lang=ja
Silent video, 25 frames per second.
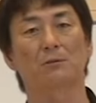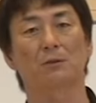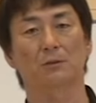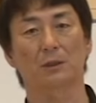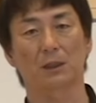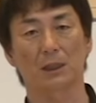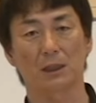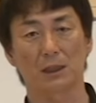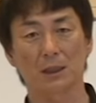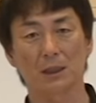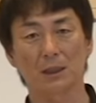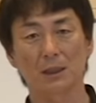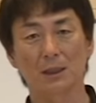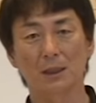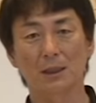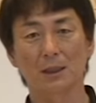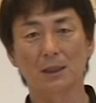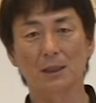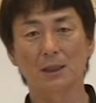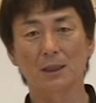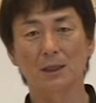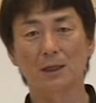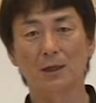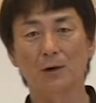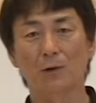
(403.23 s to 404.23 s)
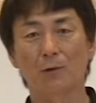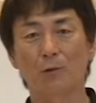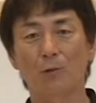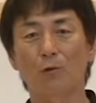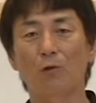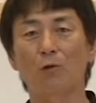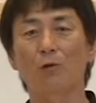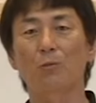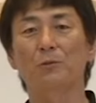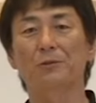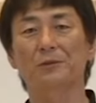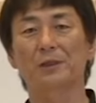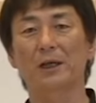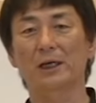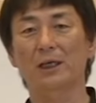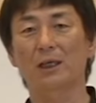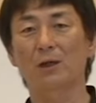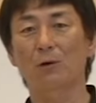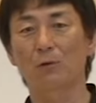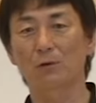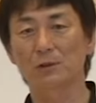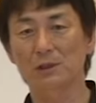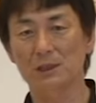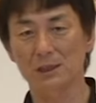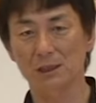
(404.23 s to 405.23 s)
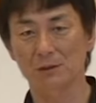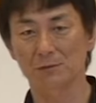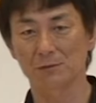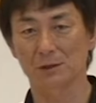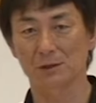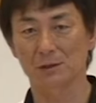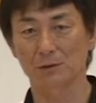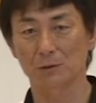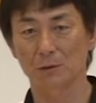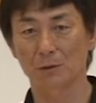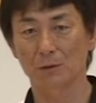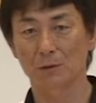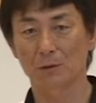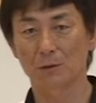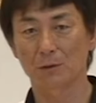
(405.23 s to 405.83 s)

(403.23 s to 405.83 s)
のにフォームだけ教えちゃうんですよ